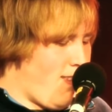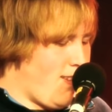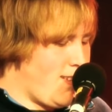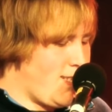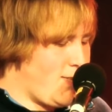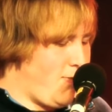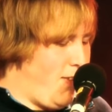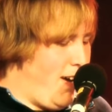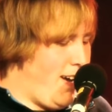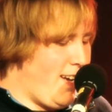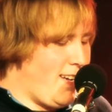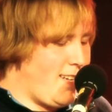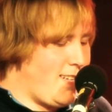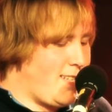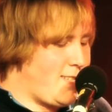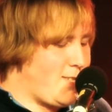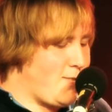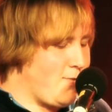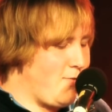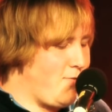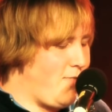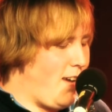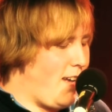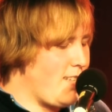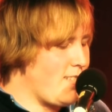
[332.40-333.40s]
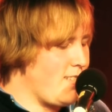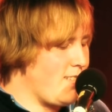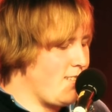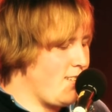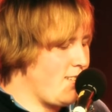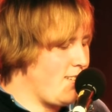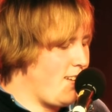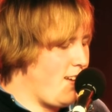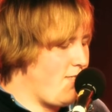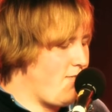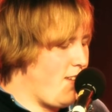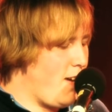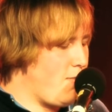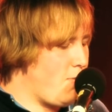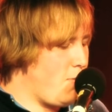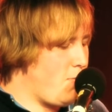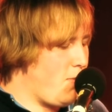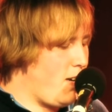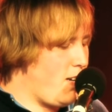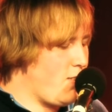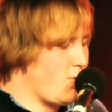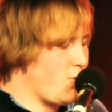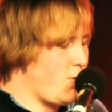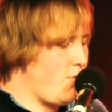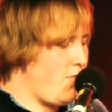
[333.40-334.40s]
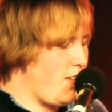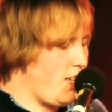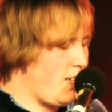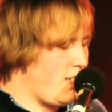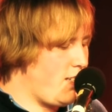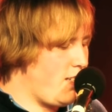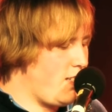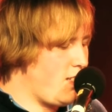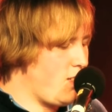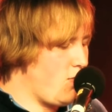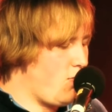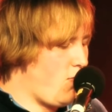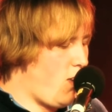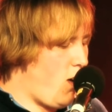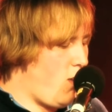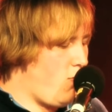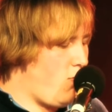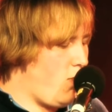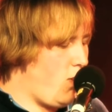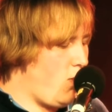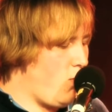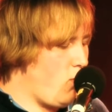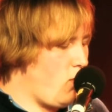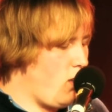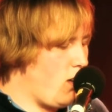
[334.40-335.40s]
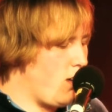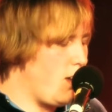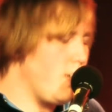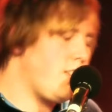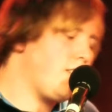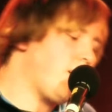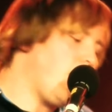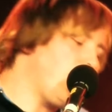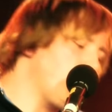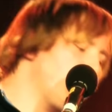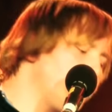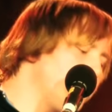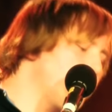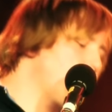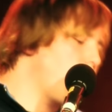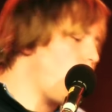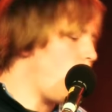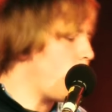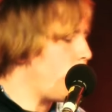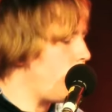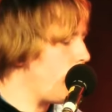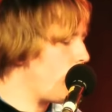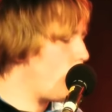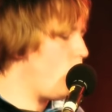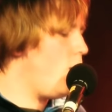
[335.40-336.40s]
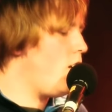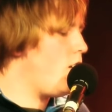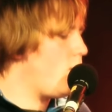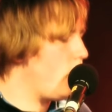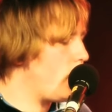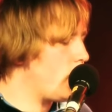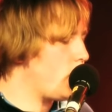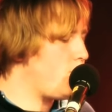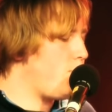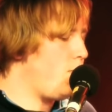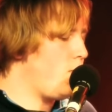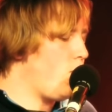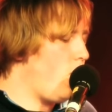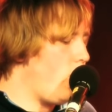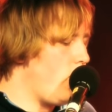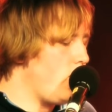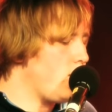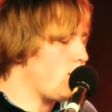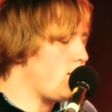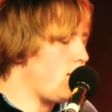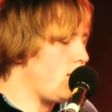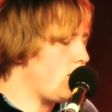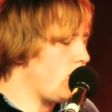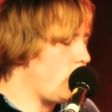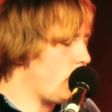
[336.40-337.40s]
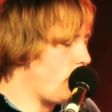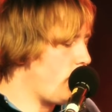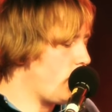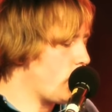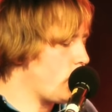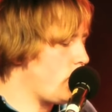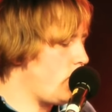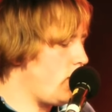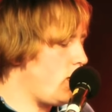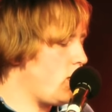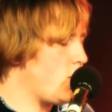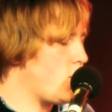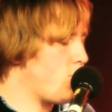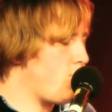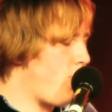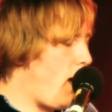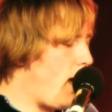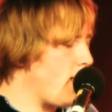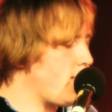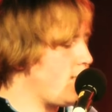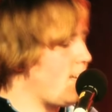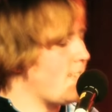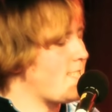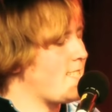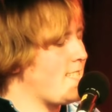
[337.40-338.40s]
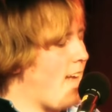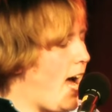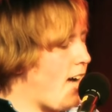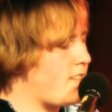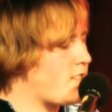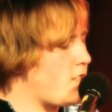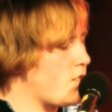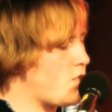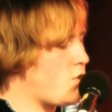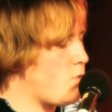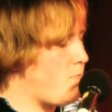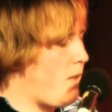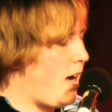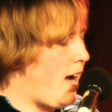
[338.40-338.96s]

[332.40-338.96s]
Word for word: Das war ja nicht zu fassen, in der Werbebranche wäre diese Frau verloren. Ich kann gut Kaffee kochen, ich bin häuslich, ich verstehe Spaß, das sagtest du